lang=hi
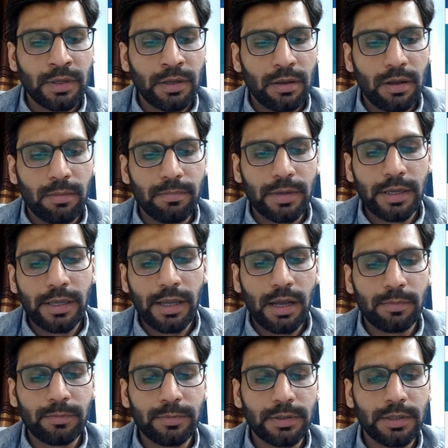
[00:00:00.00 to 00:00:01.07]
अब मैं यहाँ
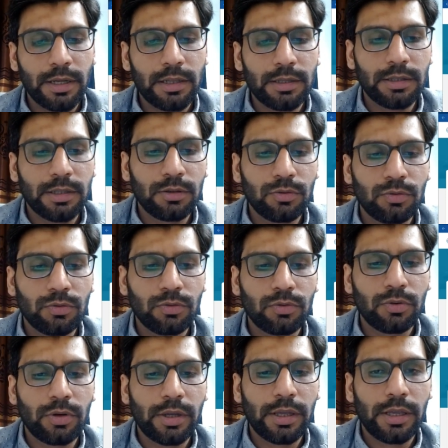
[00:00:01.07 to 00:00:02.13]
पे डाल देता
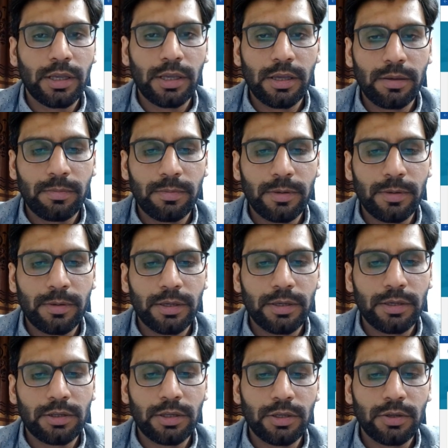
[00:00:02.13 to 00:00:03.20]
हूँ ए बी
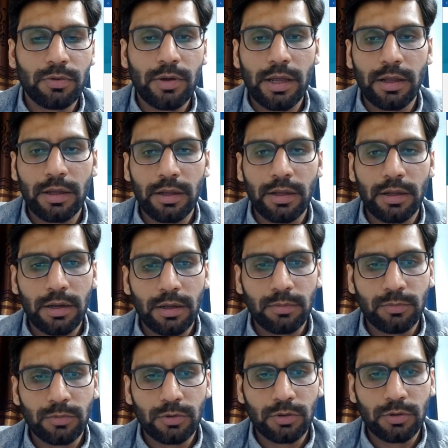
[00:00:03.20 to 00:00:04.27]
डी
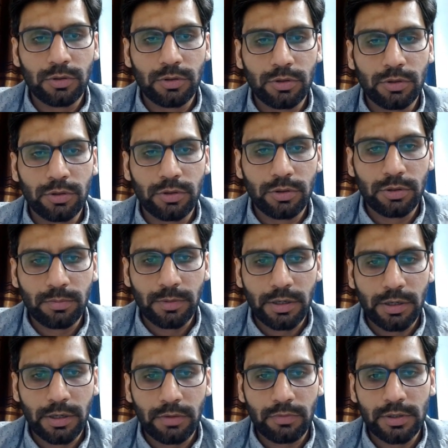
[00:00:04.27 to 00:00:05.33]
अब्दुल मेरा
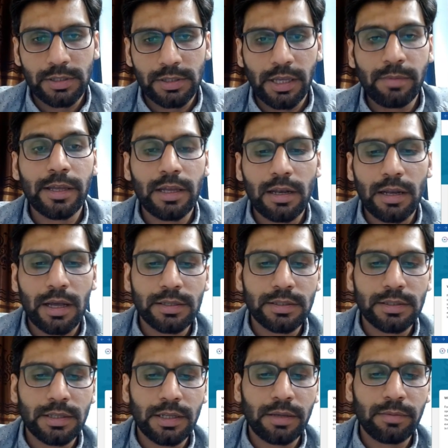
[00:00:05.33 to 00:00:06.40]
फर्स्ट नेम है लास्ट
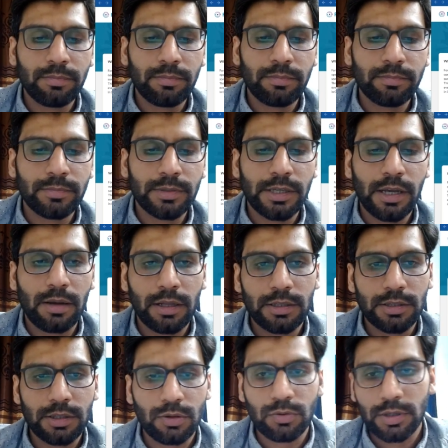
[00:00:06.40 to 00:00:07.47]
नेम मैं यहाँ पे डाल देता
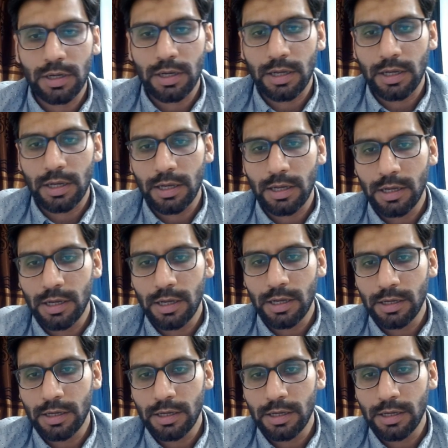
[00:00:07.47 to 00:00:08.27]
हूँ खान